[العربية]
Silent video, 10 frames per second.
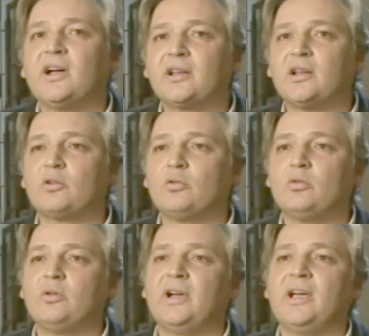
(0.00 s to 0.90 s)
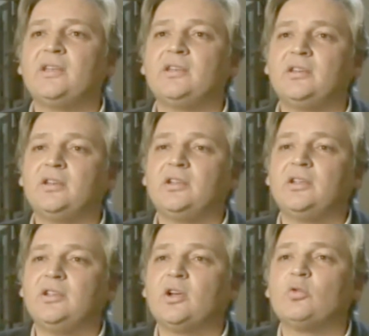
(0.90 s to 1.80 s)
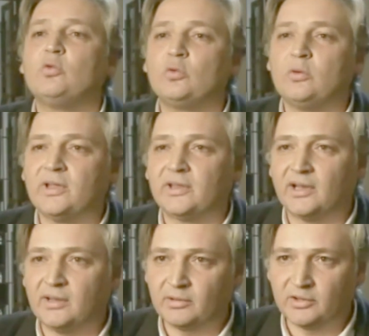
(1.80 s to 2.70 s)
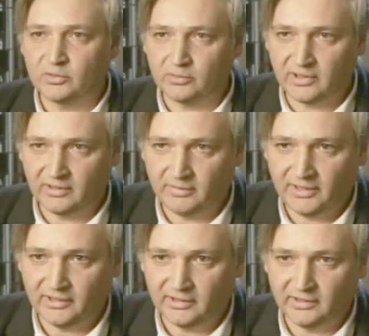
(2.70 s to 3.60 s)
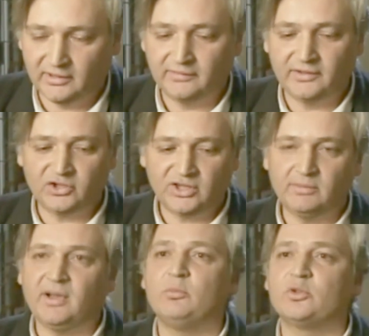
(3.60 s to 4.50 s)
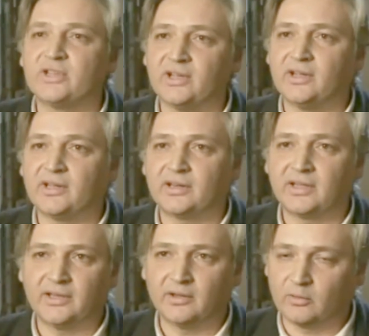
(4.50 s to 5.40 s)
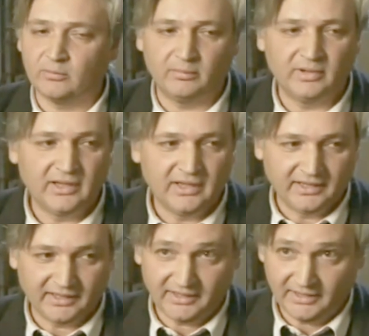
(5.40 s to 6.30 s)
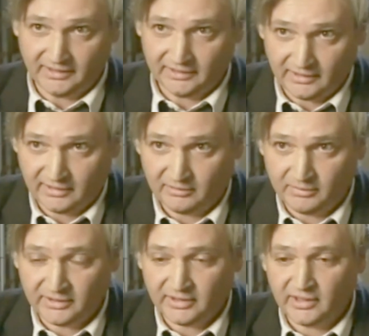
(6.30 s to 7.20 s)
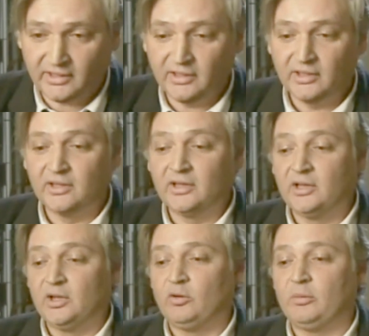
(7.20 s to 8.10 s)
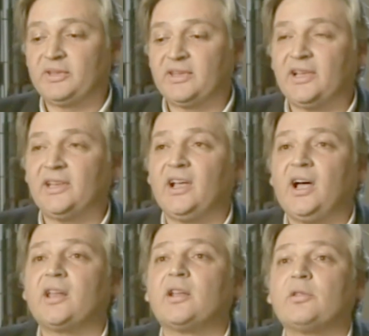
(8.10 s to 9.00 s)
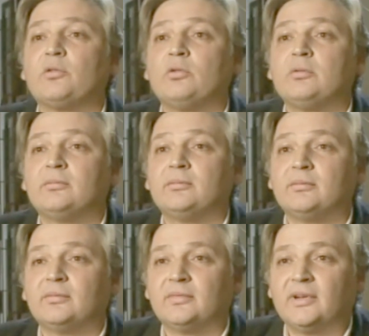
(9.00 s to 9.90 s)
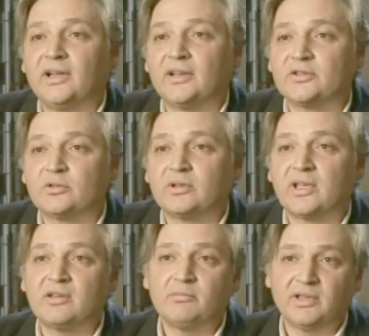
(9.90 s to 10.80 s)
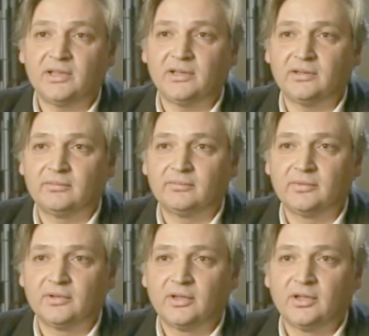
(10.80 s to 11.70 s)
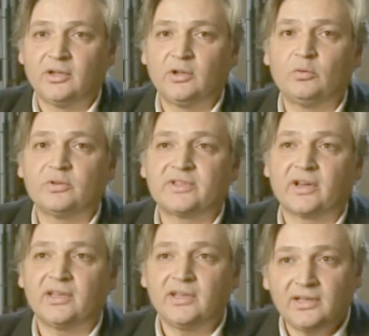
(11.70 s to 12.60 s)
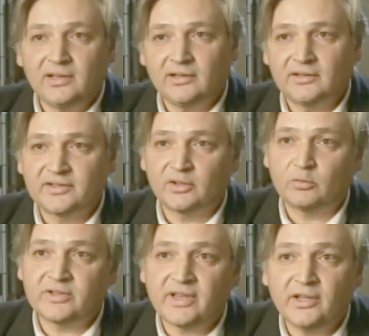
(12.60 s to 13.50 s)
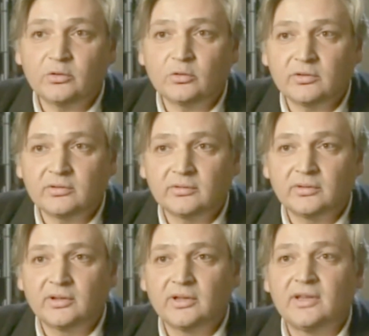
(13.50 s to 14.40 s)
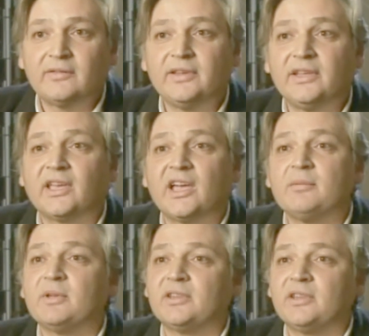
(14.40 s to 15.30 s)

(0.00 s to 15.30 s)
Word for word: قرروا أن يقولوا هذا الأمر للسكان المحليين في اجتماع مصغر كان يضم قيادة هذه المنطقة وبالتالي عرضوا على السكان ما يلي أنه إسرائيل ستساعدكم في إقامة